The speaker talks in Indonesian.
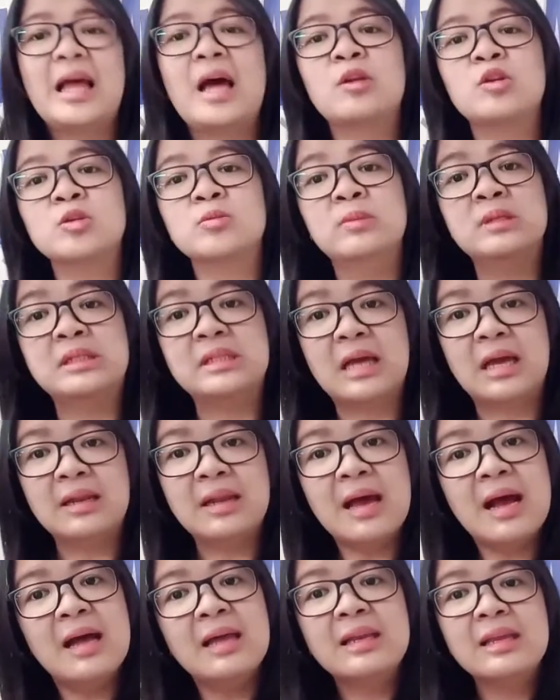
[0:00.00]
kita harus
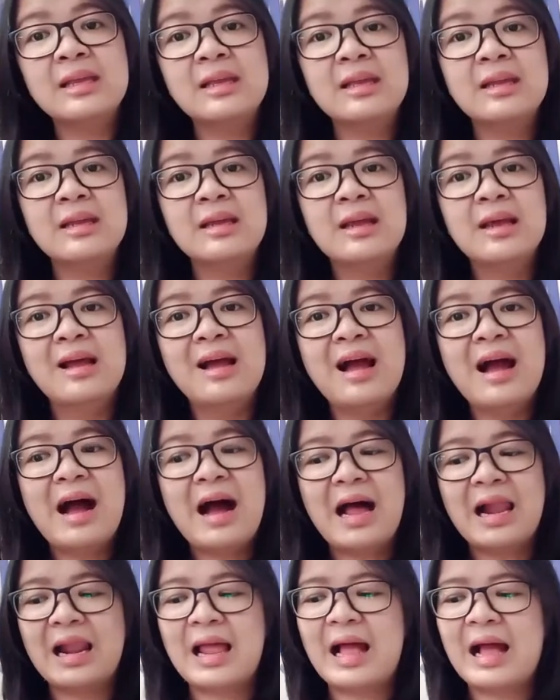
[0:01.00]
menyadari
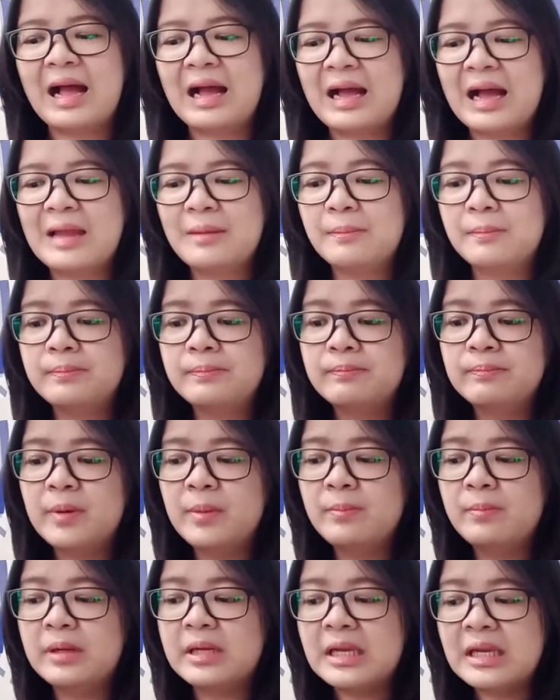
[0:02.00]
Allah akan
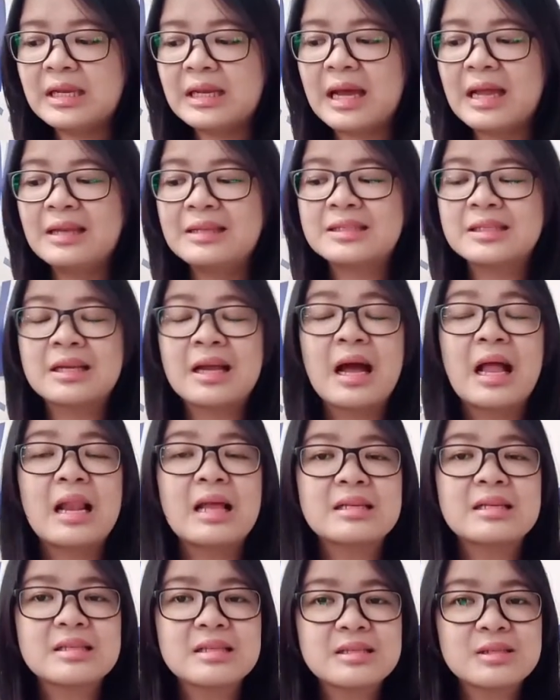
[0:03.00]
memberikan
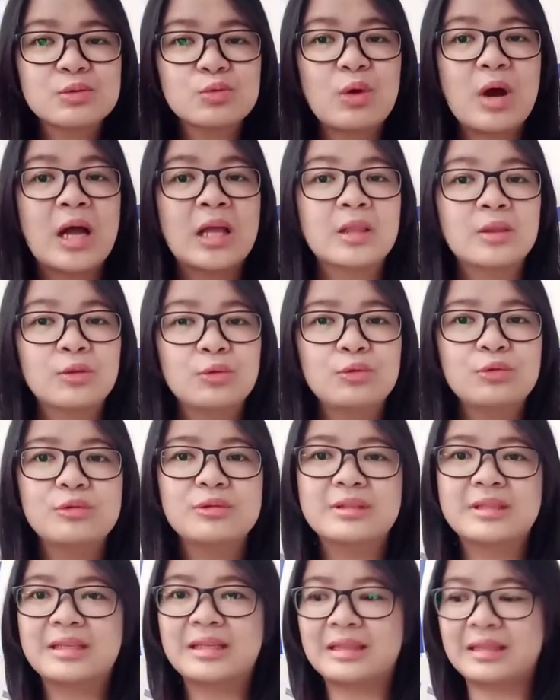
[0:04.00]
segala
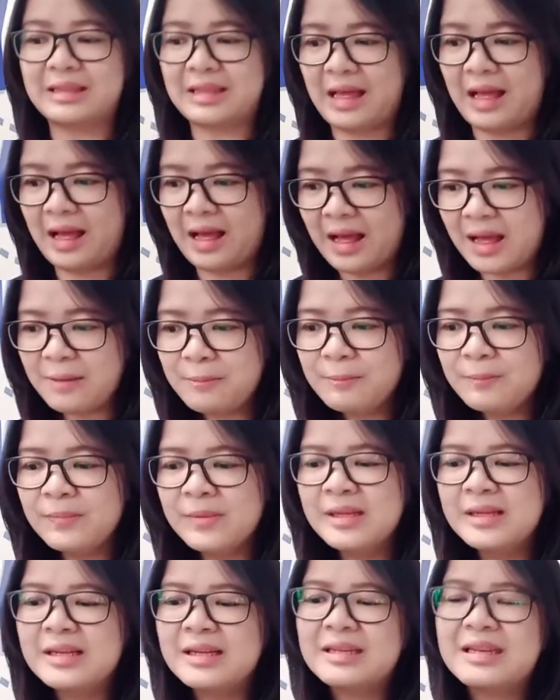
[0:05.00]
sesuatu
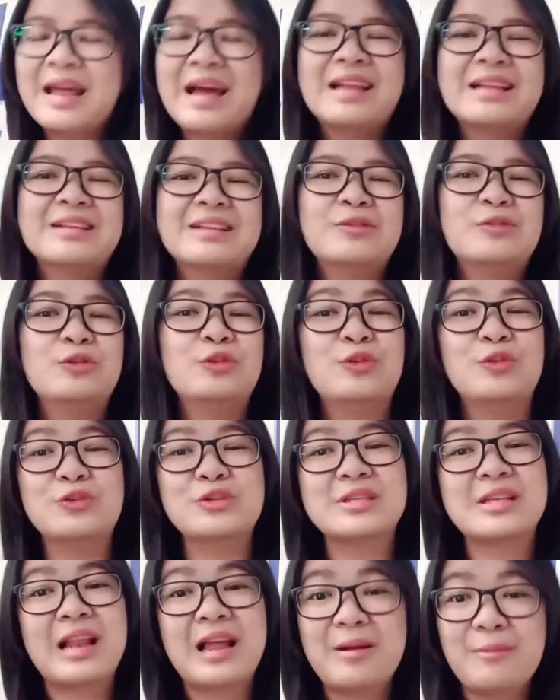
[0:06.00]
tetap dan
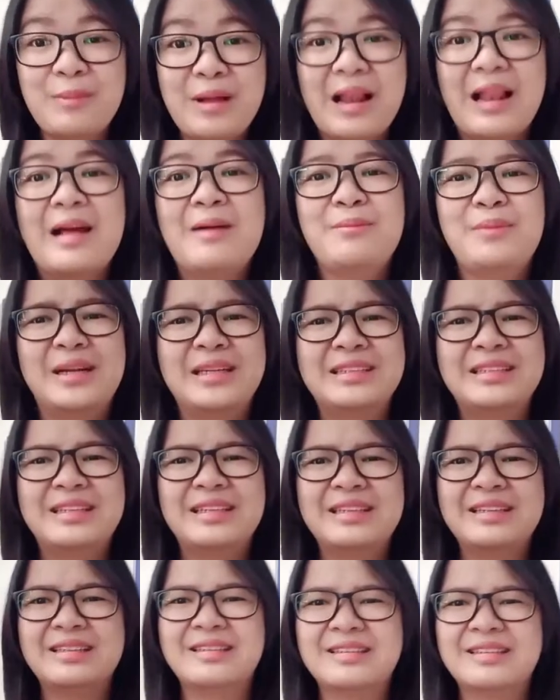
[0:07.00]
untuk
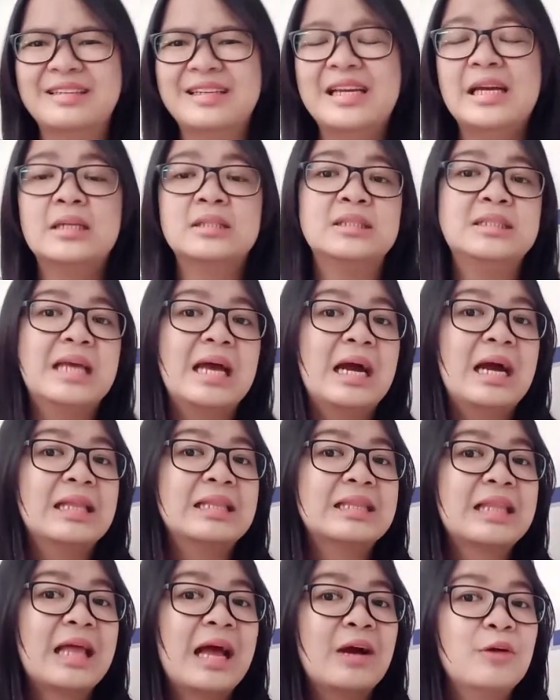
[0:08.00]
selama-lamanya.
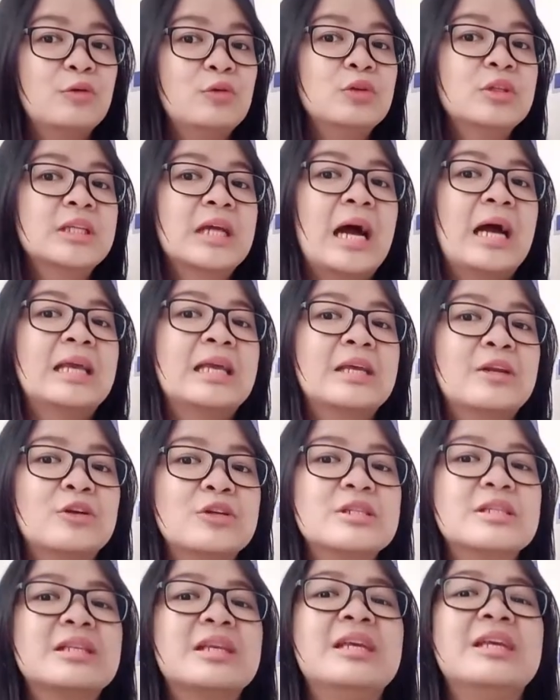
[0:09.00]
Jangan takut
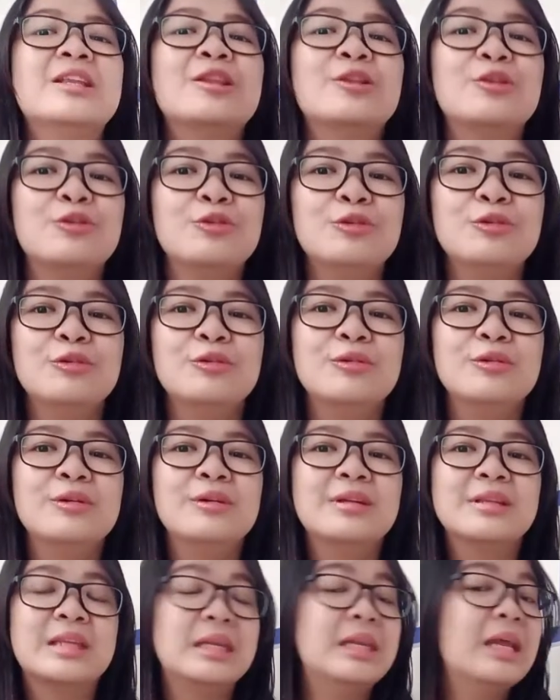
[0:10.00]
kairos itu
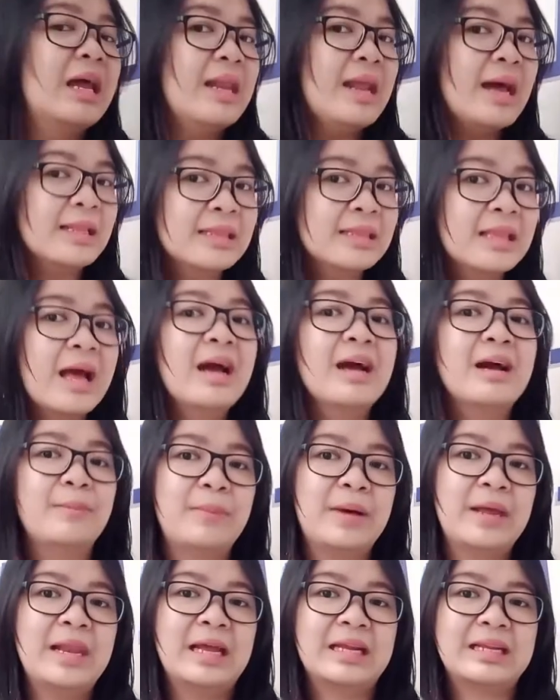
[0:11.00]
tidak datang
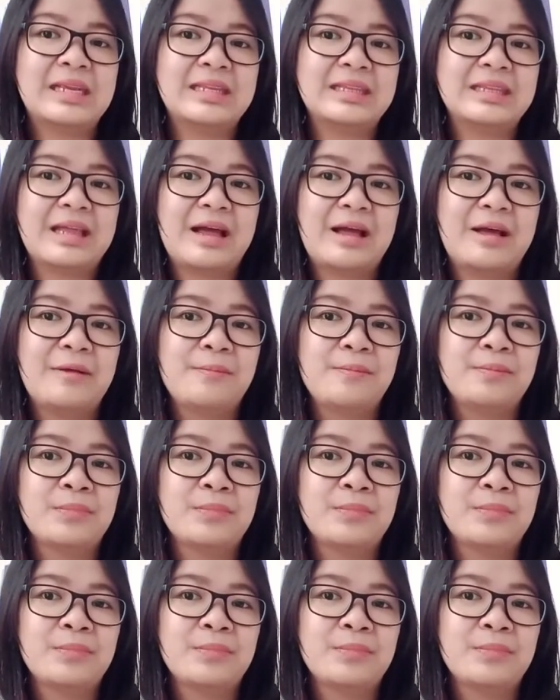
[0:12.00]
kepada kita.